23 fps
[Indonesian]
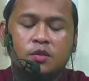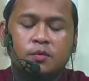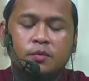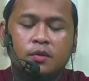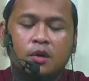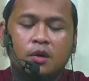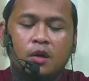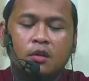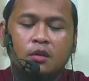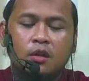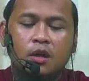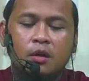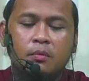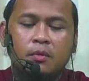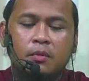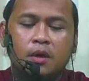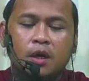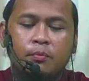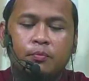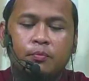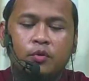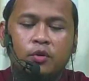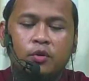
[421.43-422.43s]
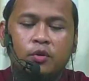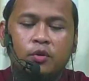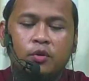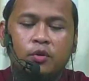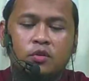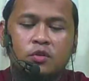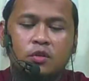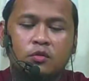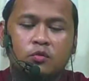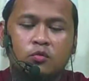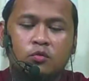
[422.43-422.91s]
Semoga Allah mengampunkan
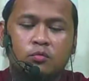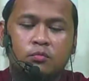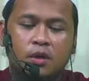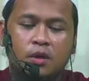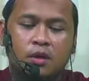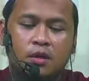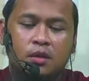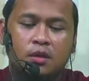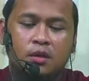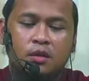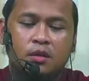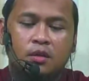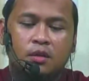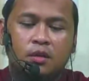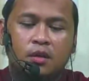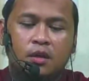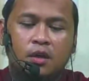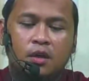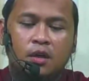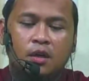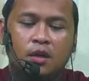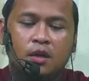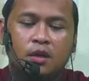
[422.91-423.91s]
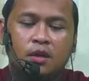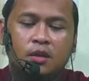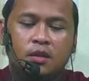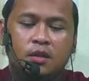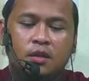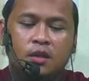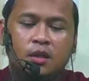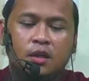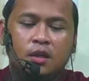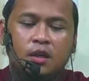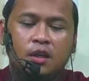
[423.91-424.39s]
dosanya Umar.
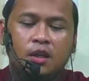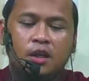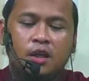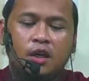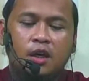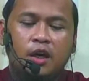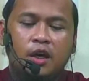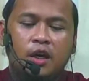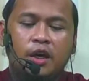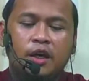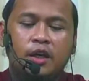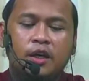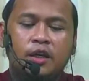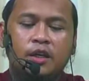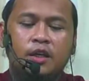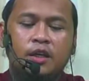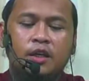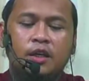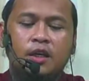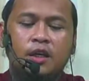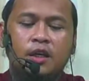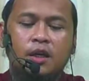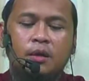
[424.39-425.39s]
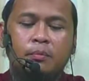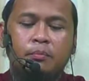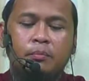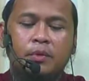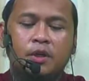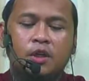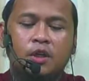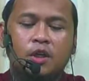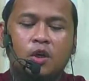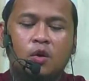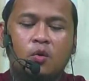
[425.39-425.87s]
Ya, li ghairi
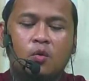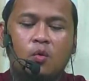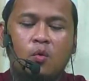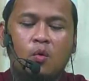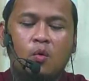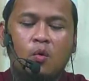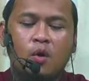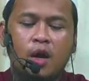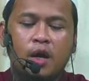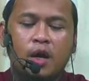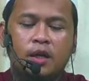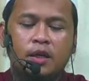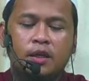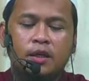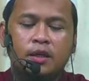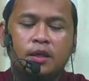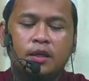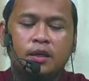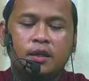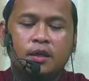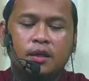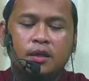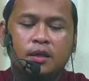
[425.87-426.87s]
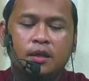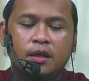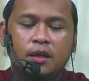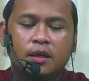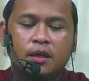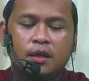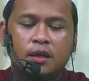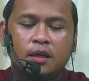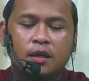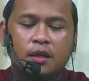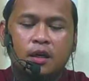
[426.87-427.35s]
min ikhwani
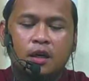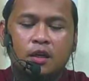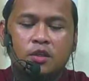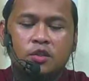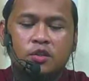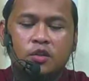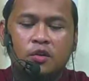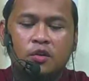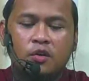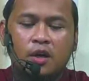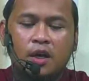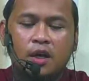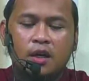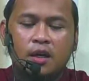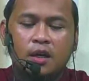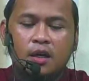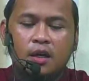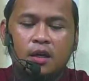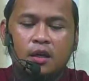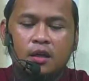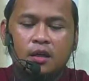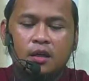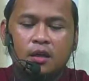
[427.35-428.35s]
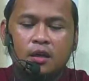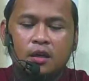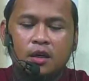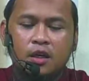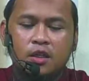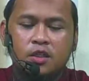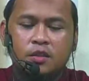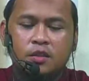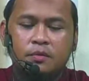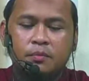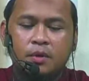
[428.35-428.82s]
ya ajra ala
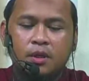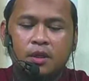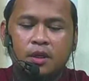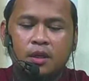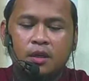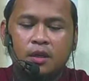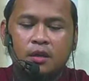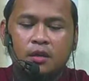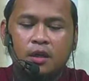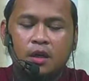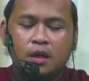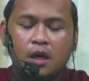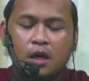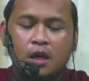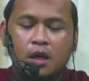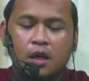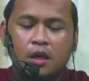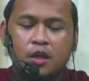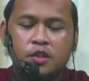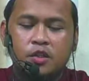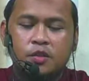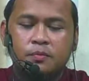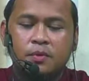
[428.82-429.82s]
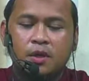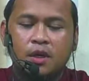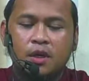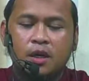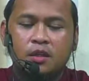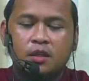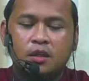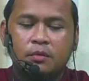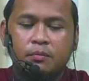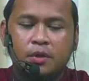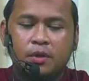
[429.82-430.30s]
qismin ya ala qismi
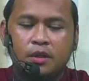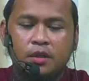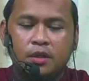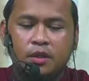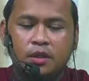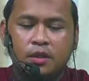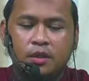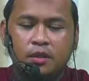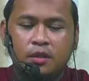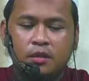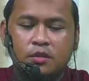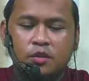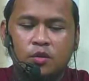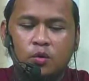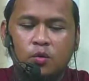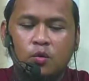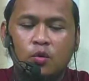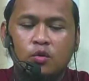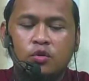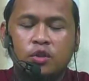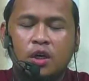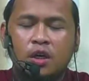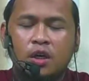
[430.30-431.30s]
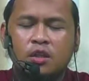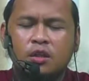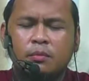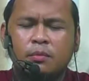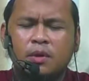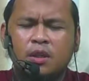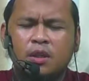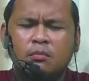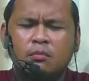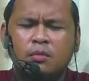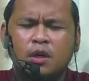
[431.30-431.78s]
hadha minni. Sungguhnya
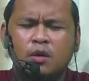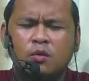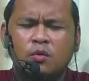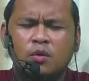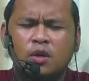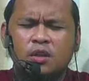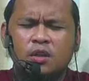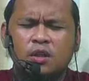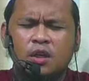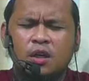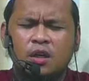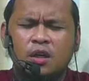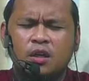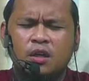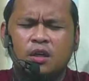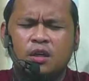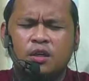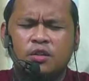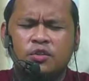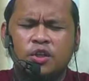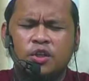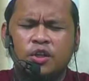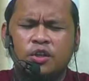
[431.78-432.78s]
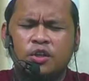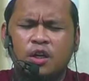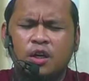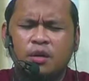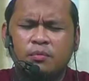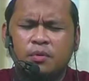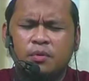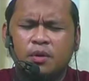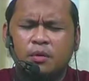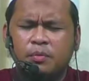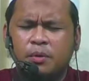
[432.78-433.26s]
teman-temanku kata
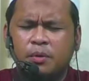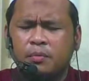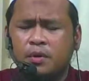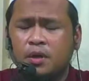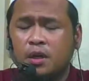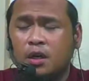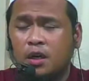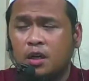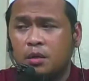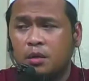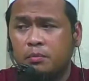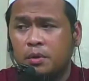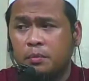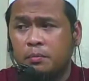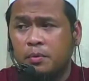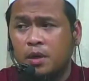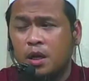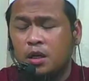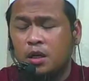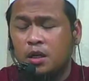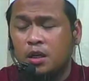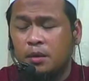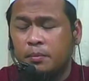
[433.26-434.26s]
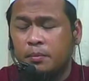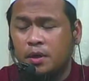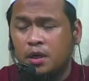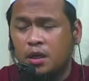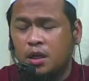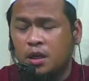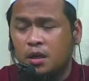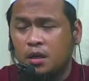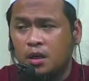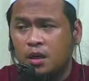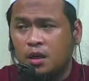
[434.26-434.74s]
Zainab lebih berhak lebih berani
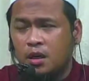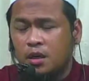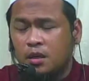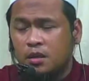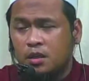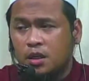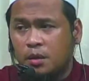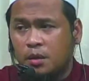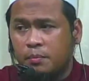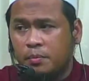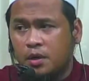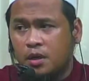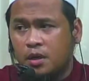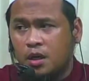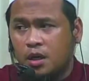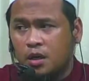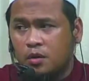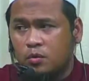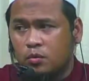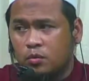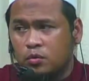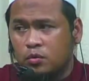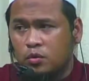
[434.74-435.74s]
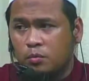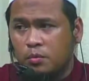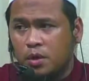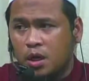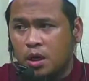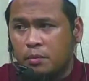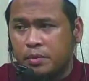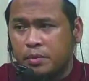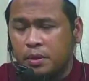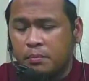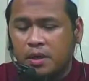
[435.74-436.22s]
daripada daripada aku untuk
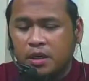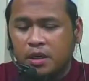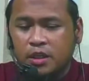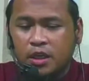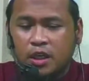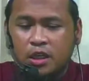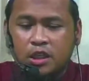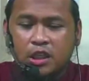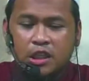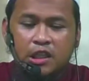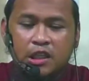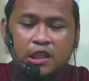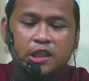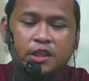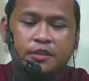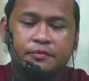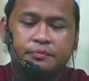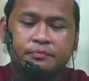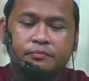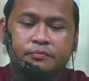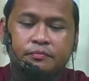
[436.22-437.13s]
mengambil bagian ini.